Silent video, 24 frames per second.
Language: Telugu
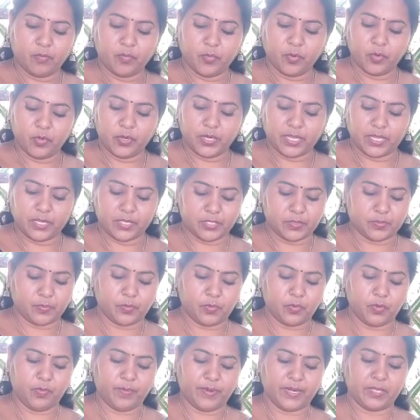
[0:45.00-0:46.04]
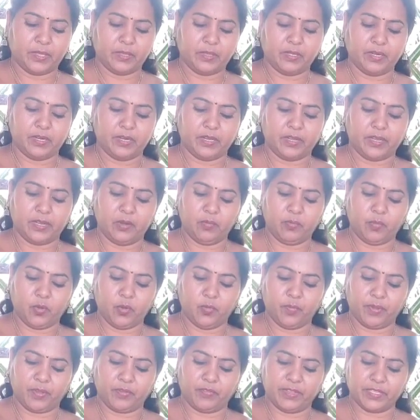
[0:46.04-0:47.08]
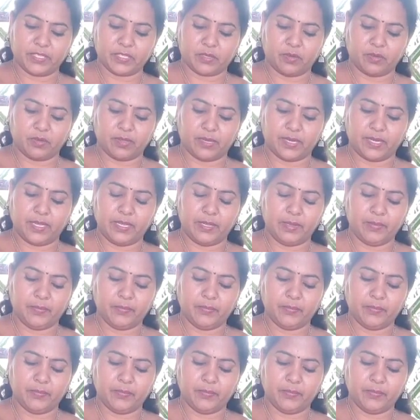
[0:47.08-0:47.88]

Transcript: మూడు నాలుగు స్పూన్లు పడుతుందండి ఆయిల్ పోపుకి వేసుకోవాలి